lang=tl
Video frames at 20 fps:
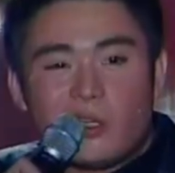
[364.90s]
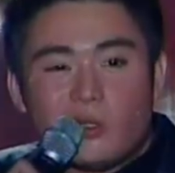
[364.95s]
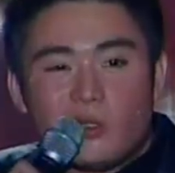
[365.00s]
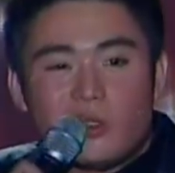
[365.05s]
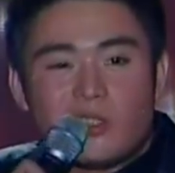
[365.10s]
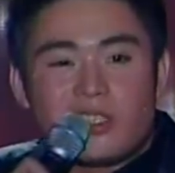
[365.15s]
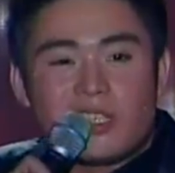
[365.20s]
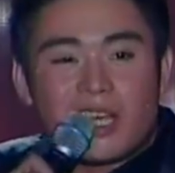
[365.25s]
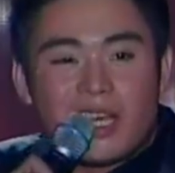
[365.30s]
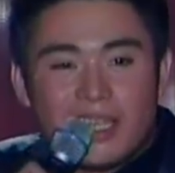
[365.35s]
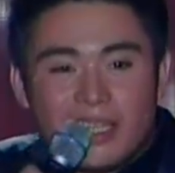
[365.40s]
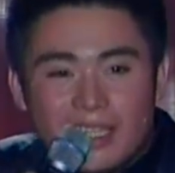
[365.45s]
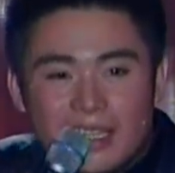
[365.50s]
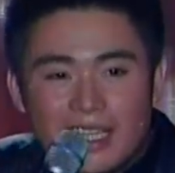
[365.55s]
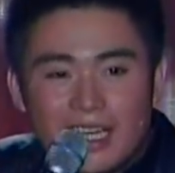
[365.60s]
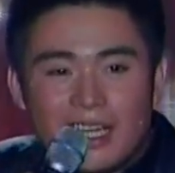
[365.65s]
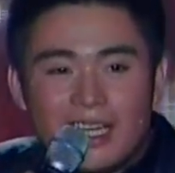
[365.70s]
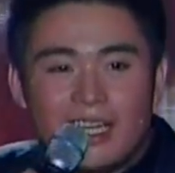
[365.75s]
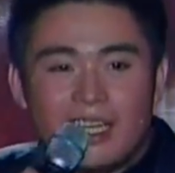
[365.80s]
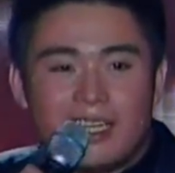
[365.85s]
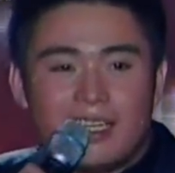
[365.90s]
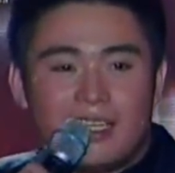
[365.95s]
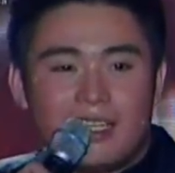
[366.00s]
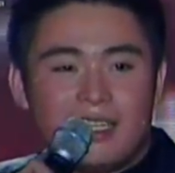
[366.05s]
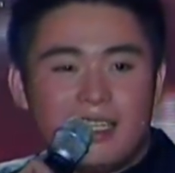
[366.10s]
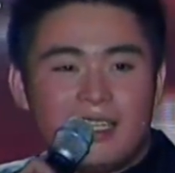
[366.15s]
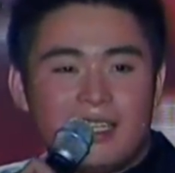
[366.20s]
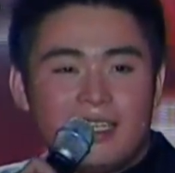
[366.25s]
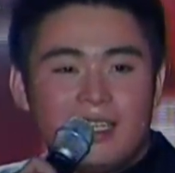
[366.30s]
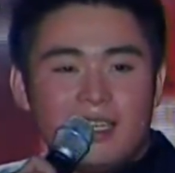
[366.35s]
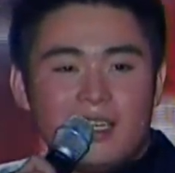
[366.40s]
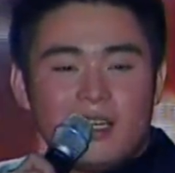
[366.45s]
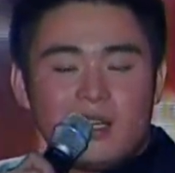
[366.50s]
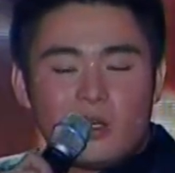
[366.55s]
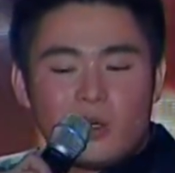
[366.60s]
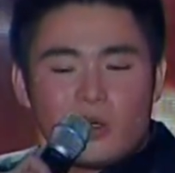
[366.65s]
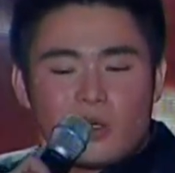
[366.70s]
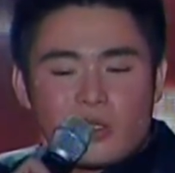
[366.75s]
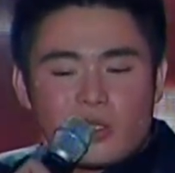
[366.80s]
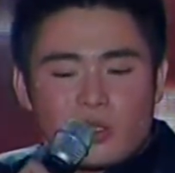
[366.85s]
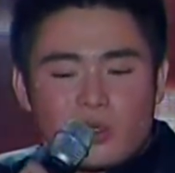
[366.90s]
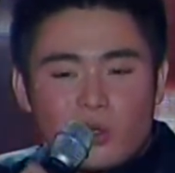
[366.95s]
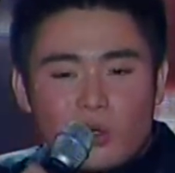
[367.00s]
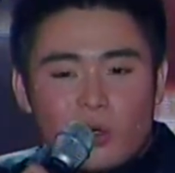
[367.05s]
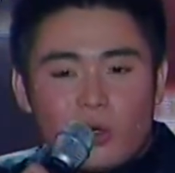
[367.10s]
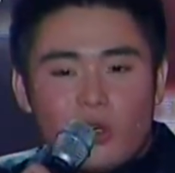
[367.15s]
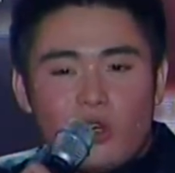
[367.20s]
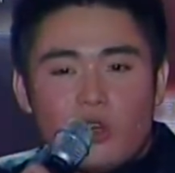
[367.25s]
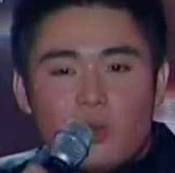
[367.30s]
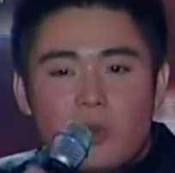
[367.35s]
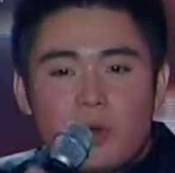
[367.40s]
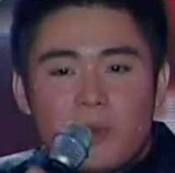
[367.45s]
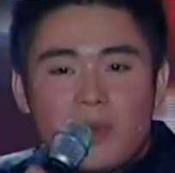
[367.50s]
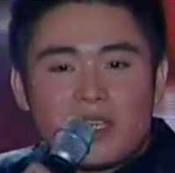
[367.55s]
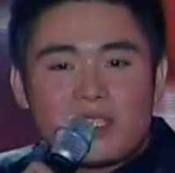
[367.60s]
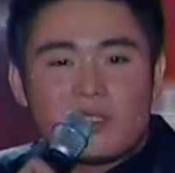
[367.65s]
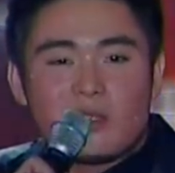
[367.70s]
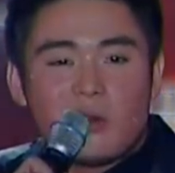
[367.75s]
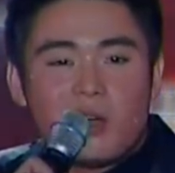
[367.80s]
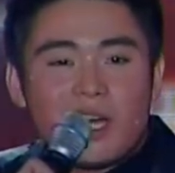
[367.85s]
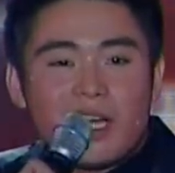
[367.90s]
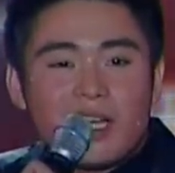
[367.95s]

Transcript: ko doon sa kanta. Gusto ko lumabas yung